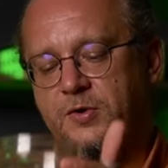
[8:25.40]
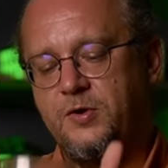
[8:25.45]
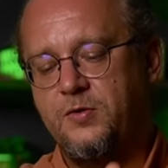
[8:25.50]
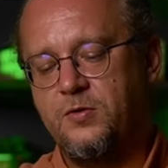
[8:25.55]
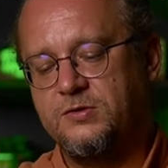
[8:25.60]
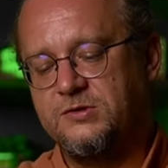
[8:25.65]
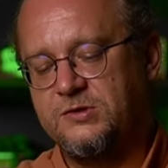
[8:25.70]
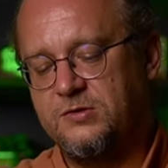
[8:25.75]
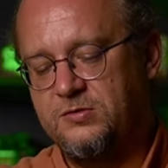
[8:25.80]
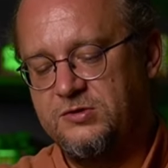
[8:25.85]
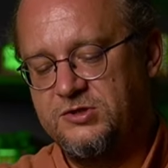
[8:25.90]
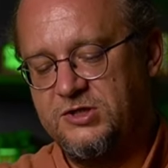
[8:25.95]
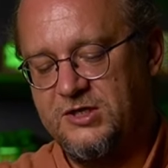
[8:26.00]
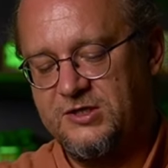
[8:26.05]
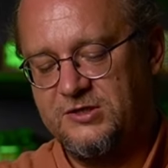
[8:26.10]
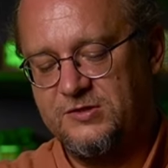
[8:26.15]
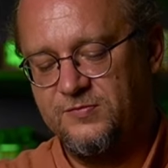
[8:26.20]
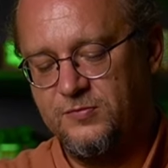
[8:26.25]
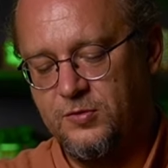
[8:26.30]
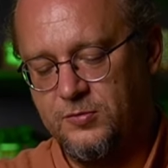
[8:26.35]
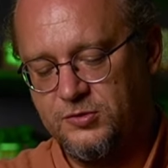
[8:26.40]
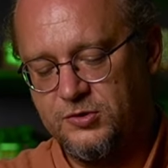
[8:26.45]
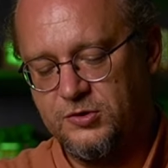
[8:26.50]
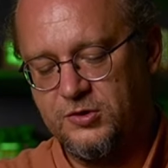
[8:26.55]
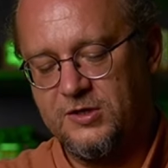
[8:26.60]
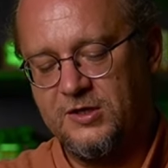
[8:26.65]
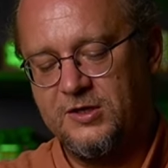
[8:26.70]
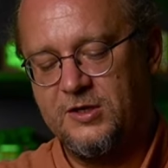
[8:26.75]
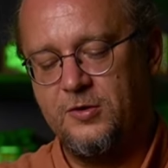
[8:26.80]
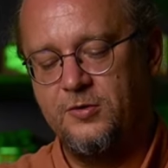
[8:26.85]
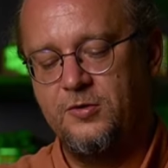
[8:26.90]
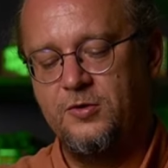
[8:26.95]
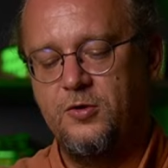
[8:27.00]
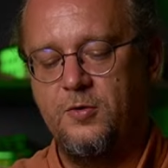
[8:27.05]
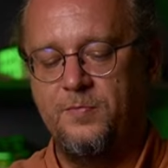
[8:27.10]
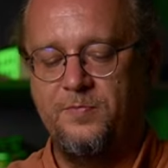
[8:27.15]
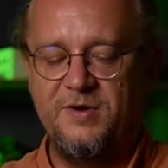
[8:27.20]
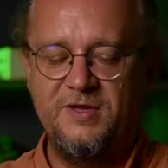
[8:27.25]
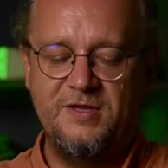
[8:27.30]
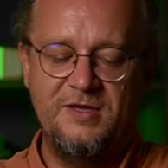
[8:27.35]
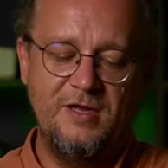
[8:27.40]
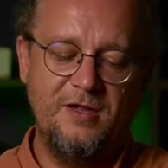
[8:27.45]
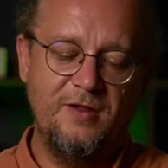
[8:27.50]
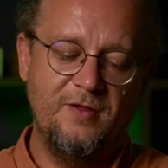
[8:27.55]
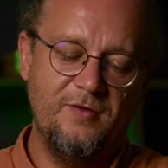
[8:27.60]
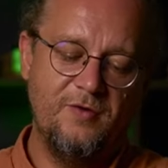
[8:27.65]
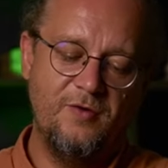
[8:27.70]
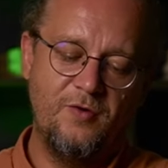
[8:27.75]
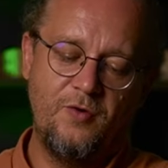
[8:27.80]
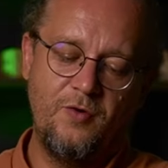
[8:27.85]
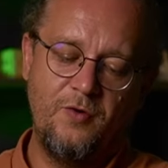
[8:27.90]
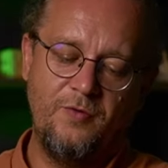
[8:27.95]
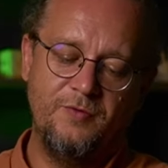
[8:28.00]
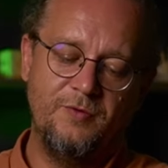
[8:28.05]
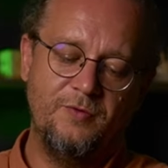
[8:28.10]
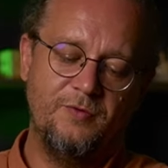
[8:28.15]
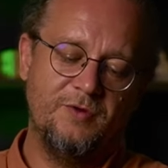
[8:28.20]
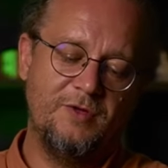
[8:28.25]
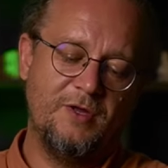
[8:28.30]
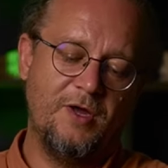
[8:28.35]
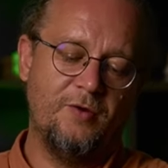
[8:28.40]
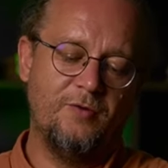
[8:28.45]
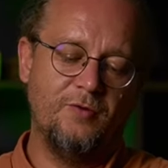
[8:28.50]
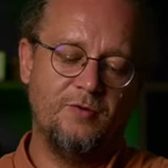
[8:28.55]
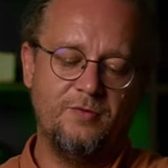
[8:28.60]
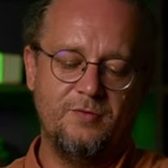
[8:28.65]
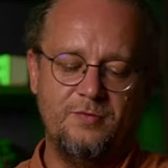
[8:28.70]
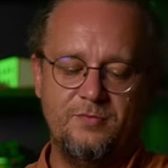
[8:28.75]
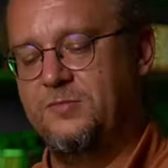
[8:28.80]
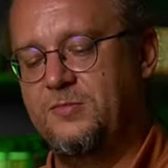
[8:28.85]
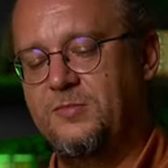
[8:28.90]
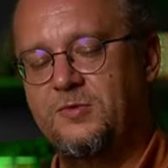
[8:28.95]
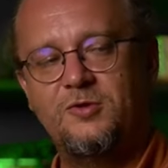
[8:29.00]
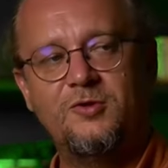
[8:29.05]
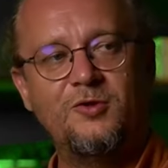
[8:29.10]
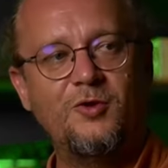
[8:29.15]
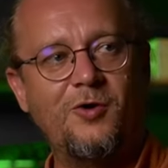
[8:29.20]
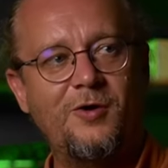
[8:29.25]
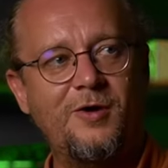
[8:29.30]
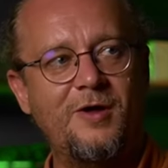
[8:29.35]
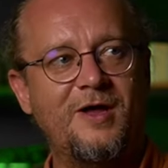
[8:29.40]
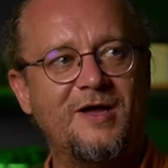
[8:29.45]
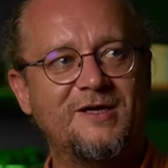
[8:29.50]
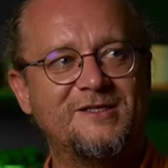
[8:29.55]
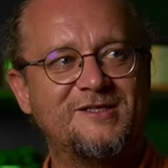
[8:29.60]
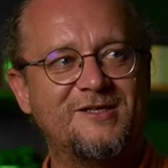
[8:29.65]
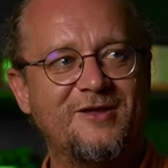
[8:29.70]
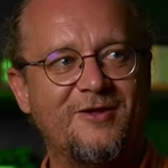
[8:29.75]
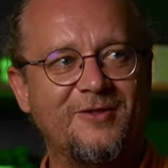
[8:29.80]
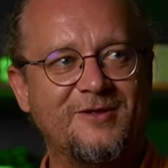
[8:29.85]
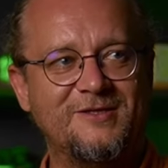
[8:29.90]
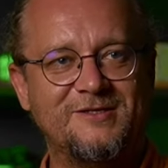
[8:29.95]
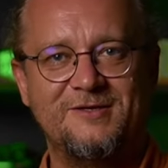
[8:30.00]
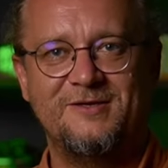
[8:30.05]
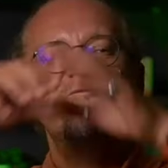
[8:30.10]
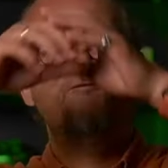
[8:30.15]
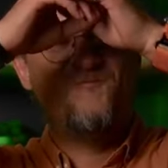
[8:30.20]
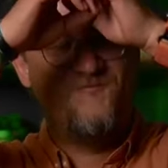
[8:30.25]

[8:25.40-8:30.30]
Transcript: Прикол заключается в том, что когда он ее поднял, ровно вот так вот дно осталось.